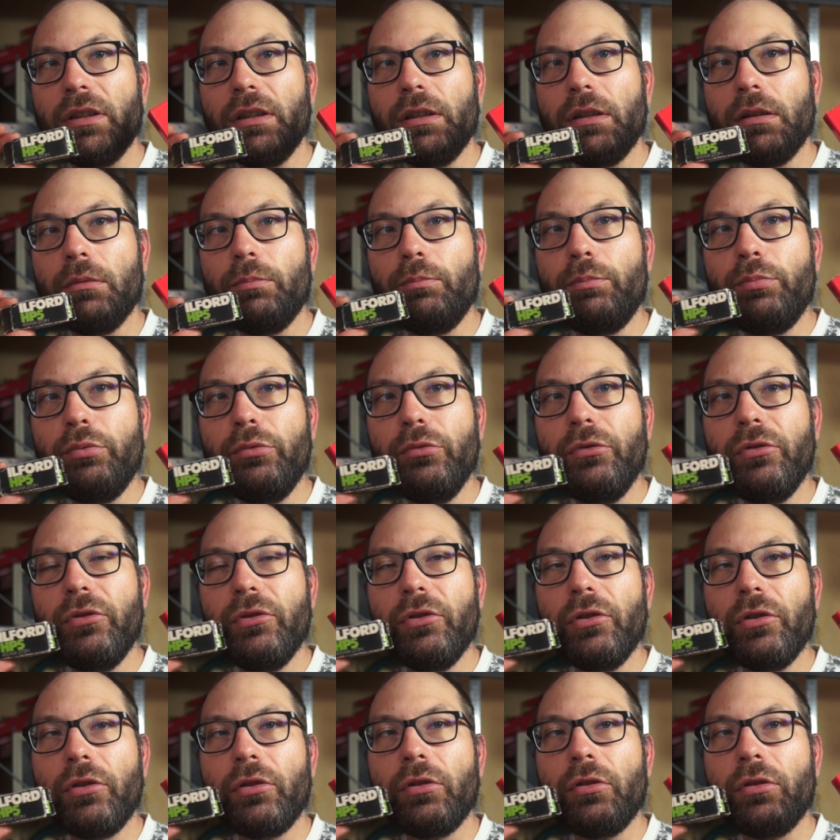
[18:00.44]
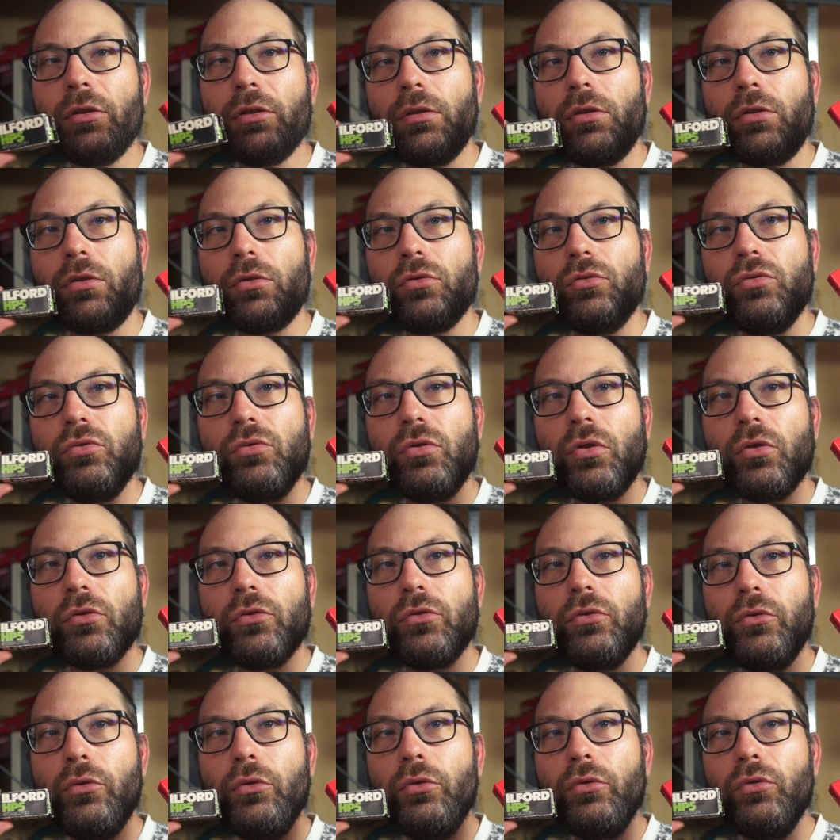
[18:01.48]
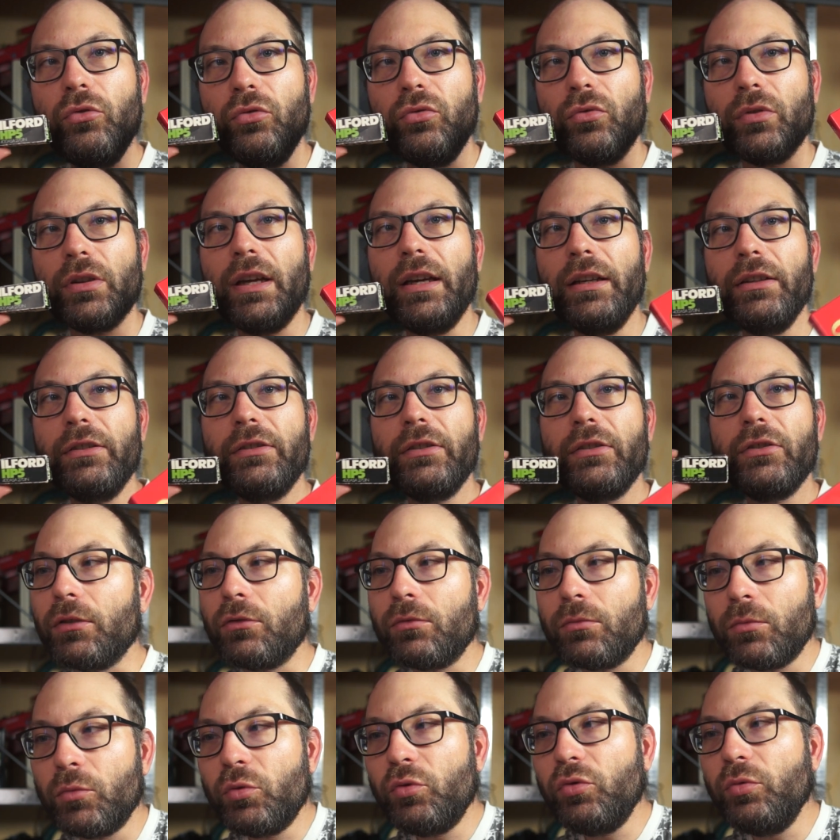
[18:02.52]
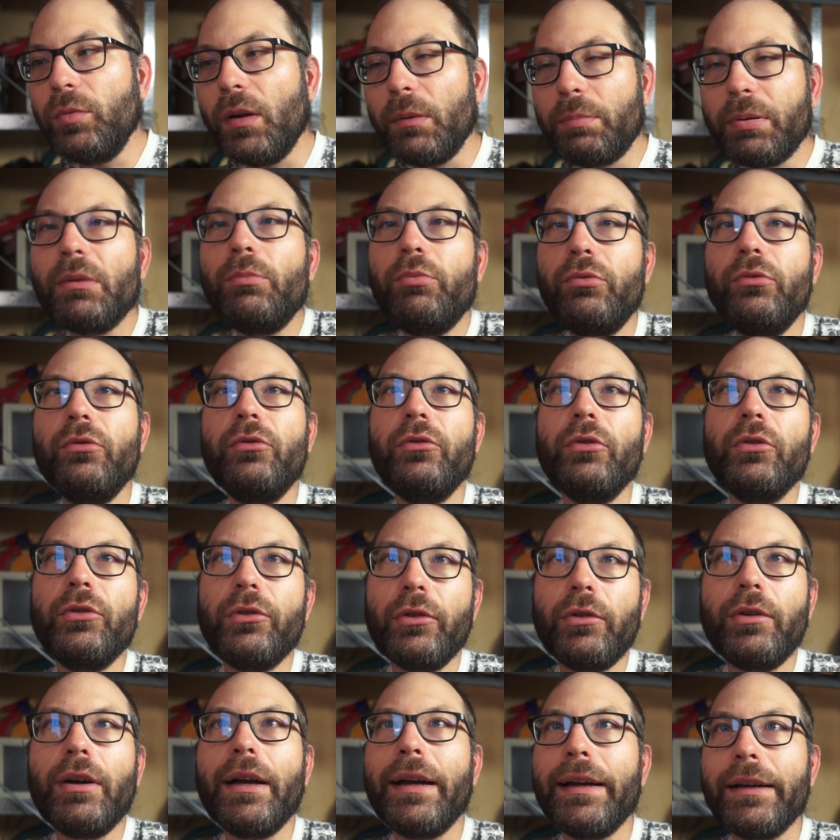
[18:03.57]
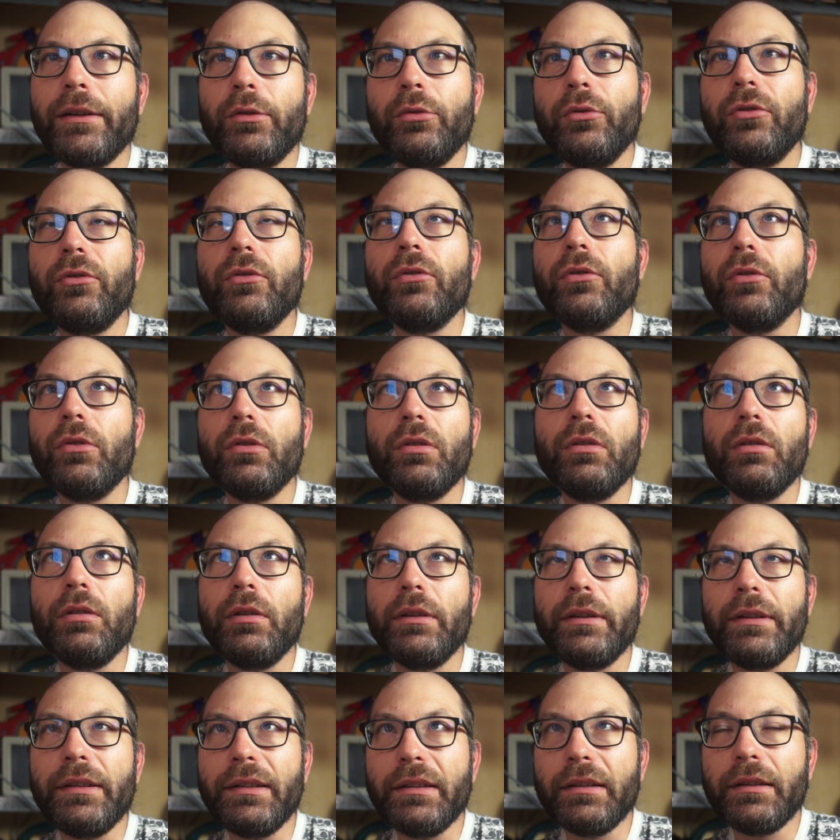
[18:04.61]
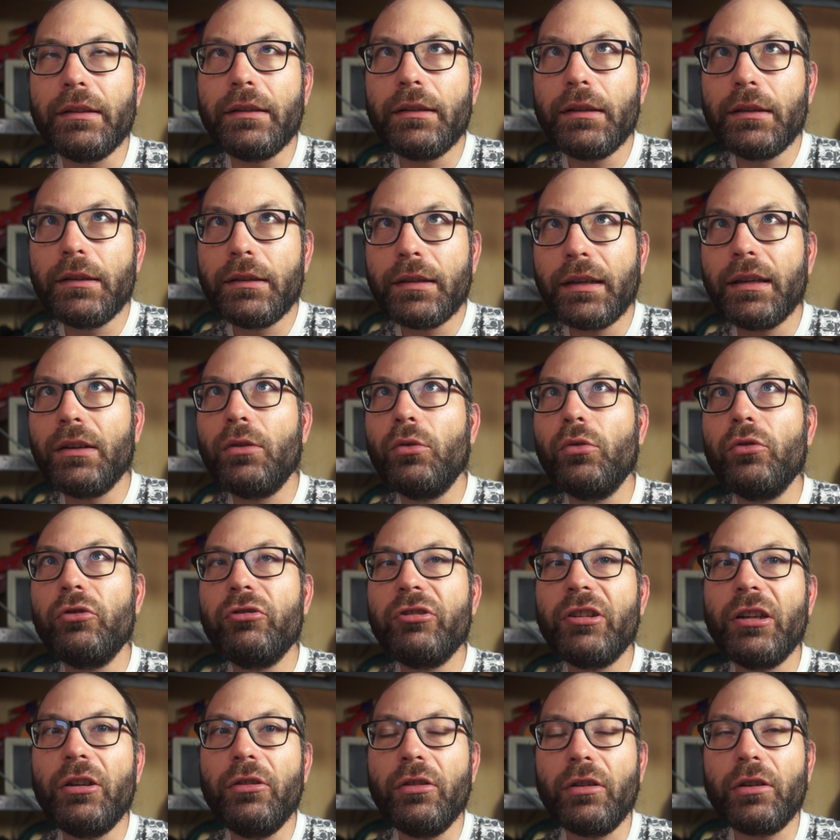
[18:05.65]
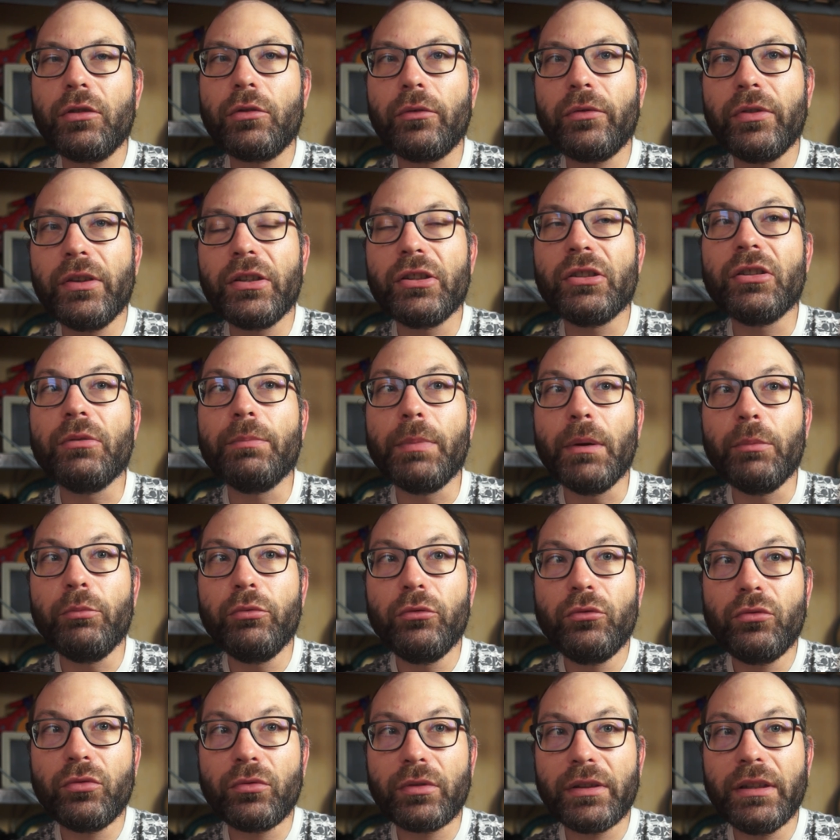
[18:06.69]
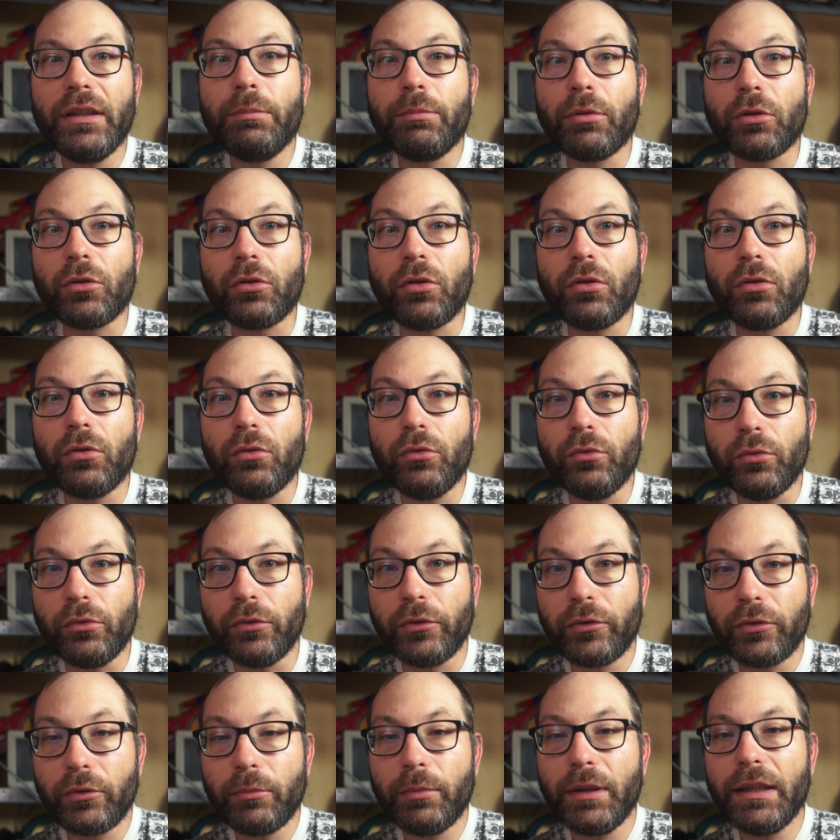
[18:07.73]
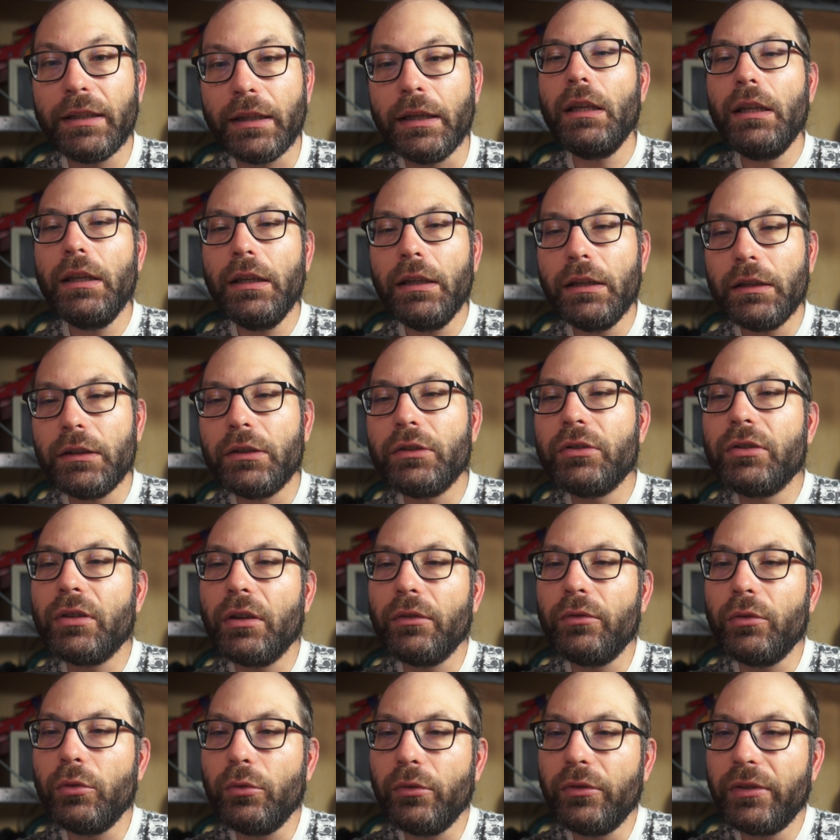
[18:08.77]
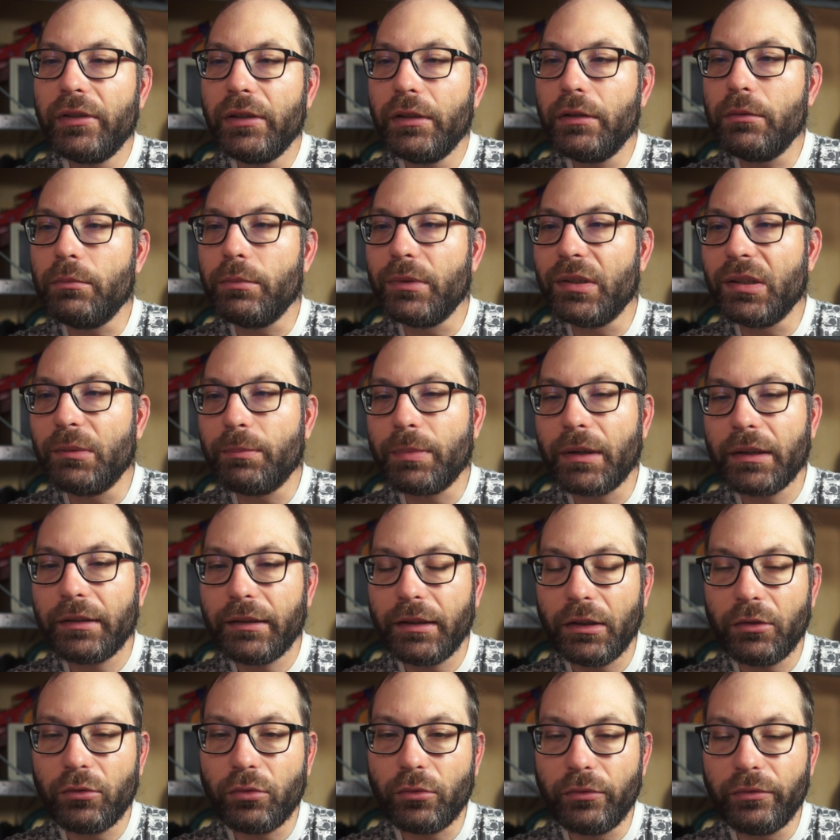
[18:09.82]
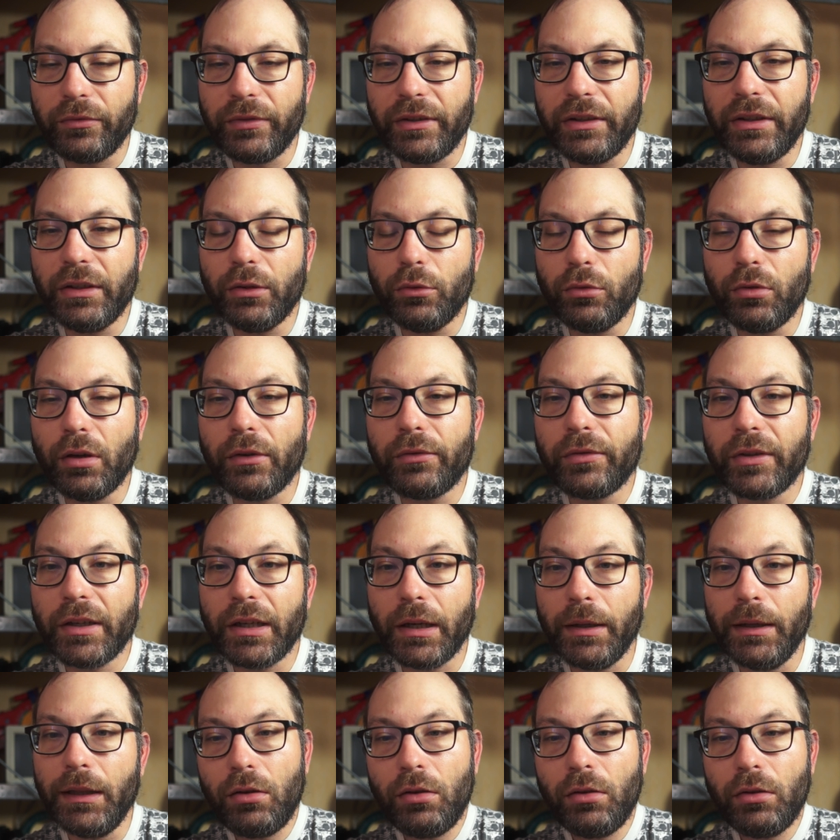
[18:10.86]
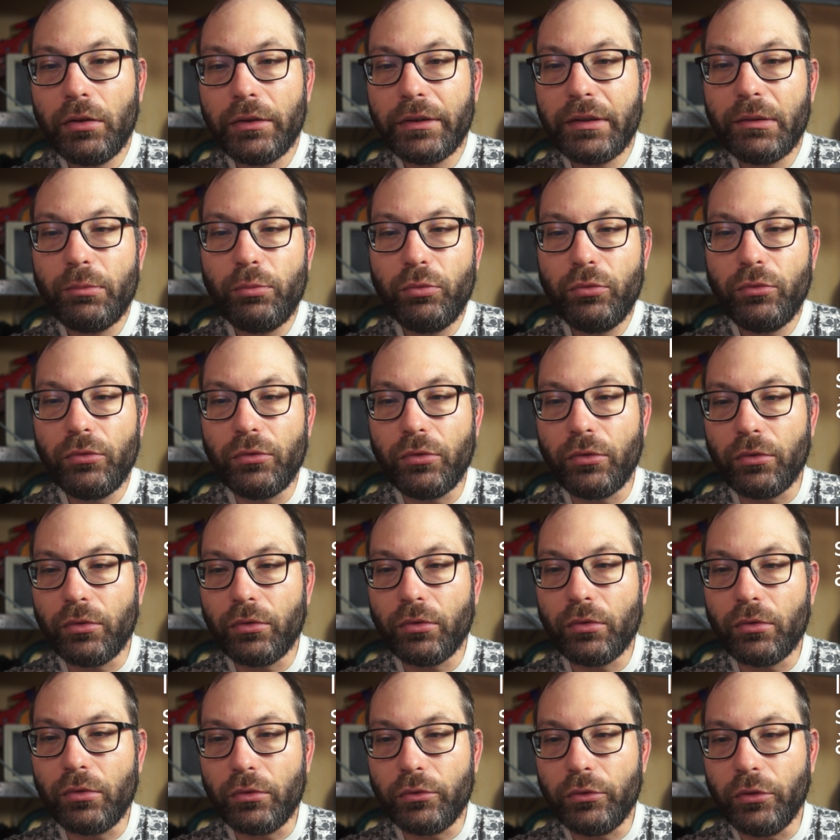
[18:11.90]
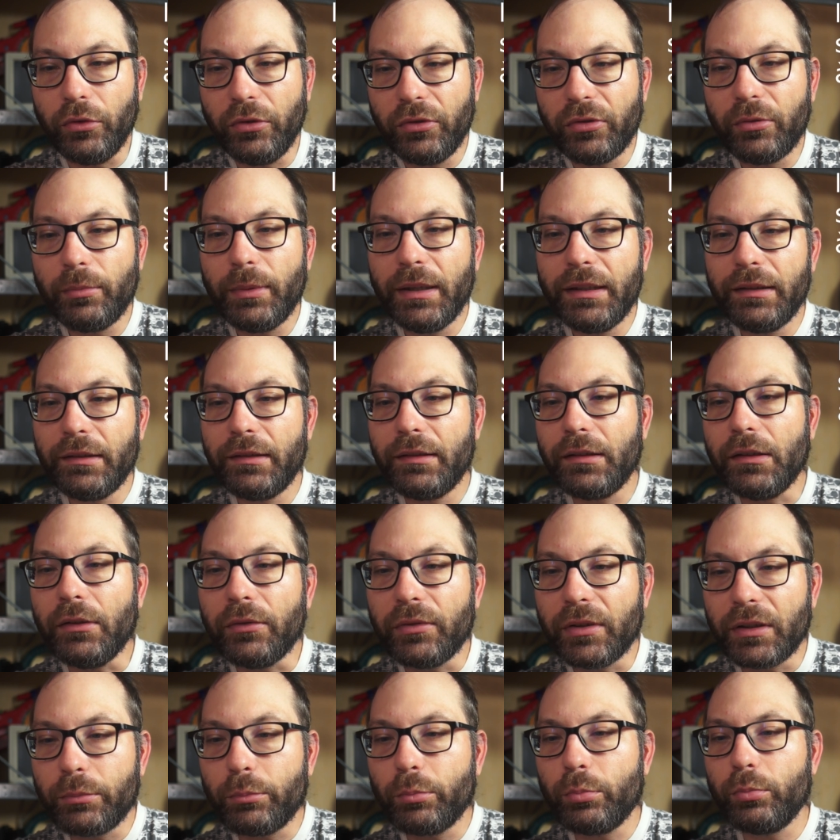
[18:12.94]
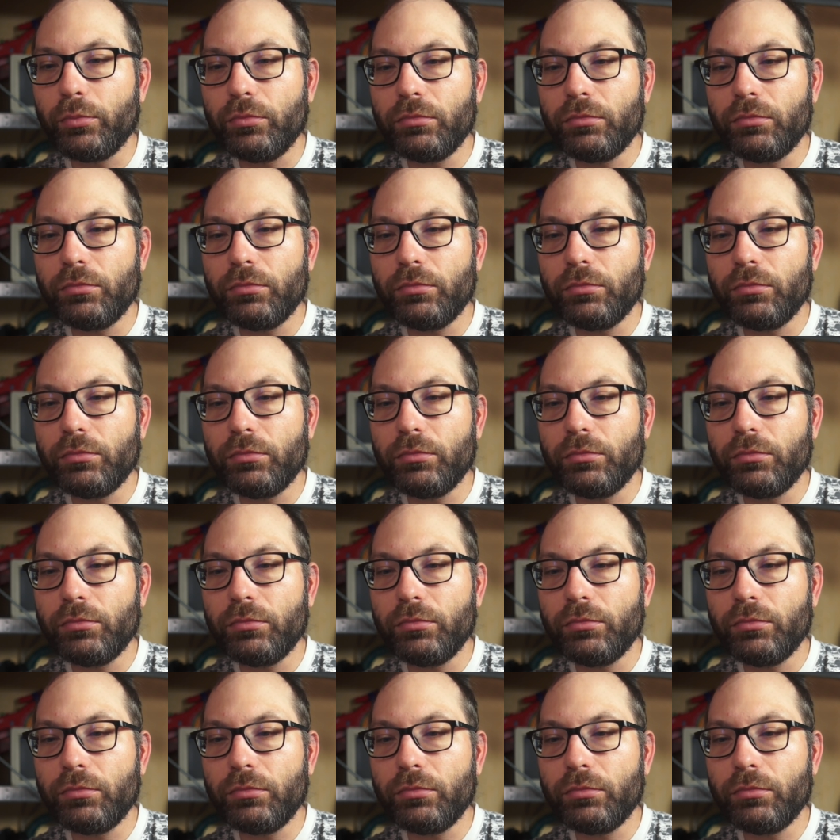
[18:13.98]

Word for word: ai plusieurs en cours de tournage. Tout m'a pris plus de temps à cause des très grosse chaleur qui fait que j'ai pas pu tourner pendant une semaine et j'avais aussi une petite prestation vidéo à faire en début de, semaine, ce qui fait que